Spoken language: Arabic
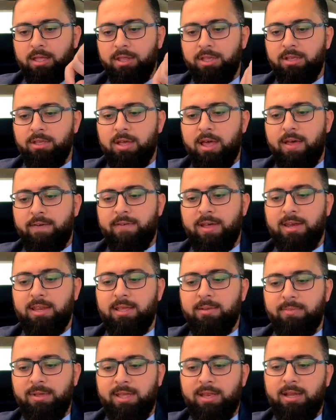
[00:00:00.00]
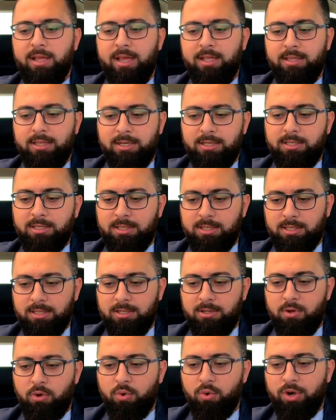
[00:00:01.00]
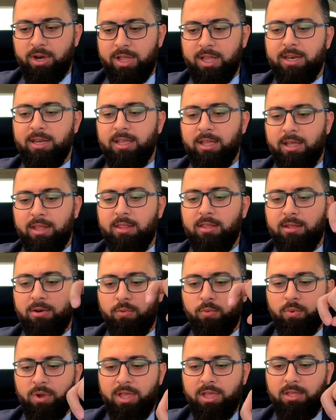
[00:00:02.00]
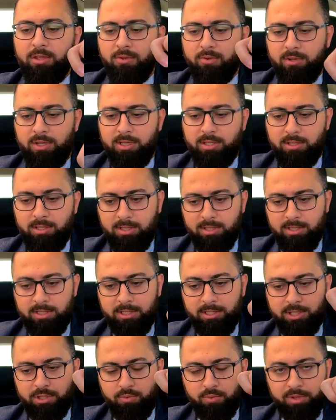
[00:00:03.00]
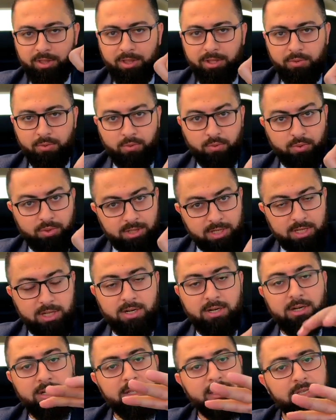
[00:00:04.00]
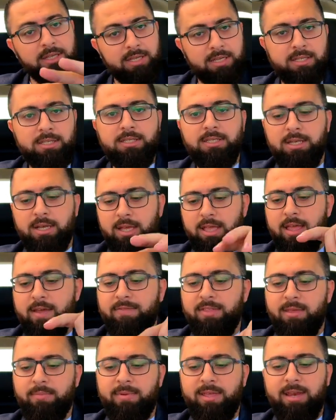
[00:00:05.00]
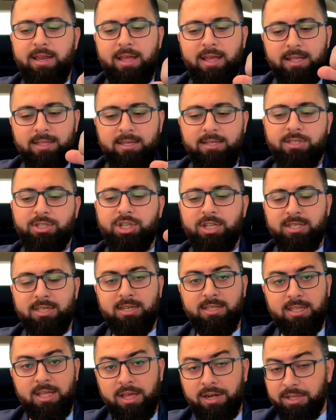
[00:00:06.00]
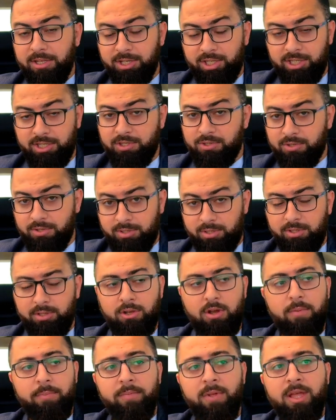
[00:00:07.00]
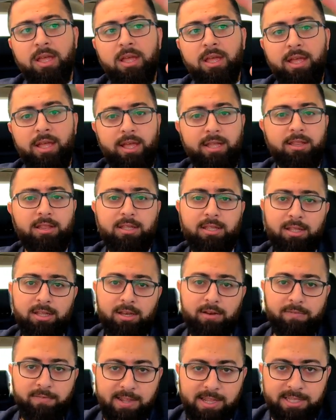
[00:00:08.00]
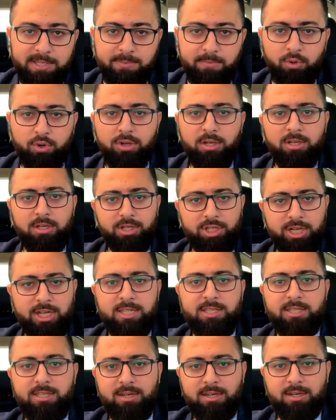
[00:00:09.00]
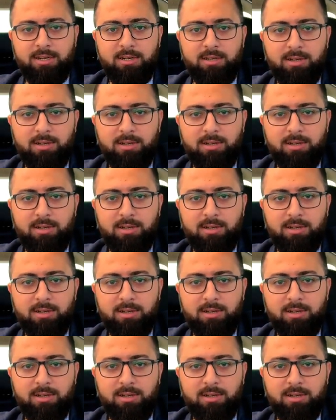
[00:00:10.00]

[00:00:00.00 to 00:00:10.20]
Do you have an email address or any other way to get in touch with you sir yes I have the email address جاسر at rkgso.com عندي الفيسبوك جاسر